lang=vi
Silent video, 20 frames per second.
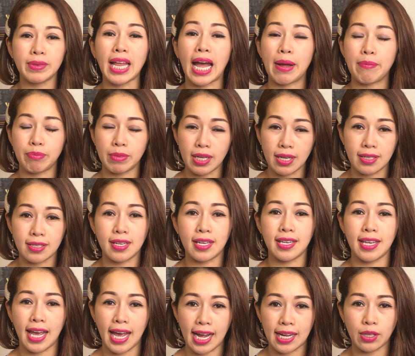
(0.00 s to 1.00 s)
tạm thời cho
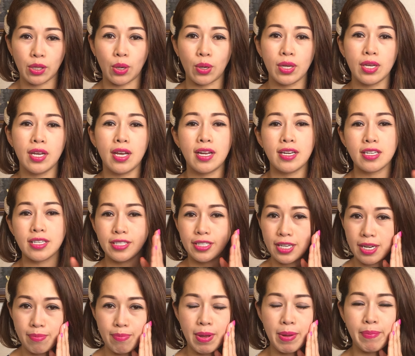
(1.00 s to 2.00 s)
da thôi nó
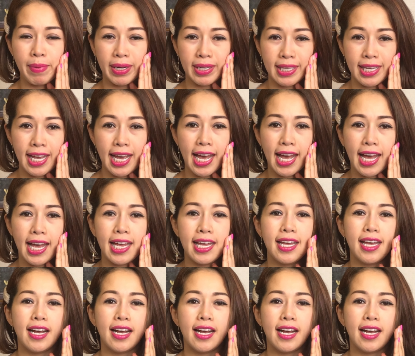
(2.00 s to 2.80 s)
trên bề mặt da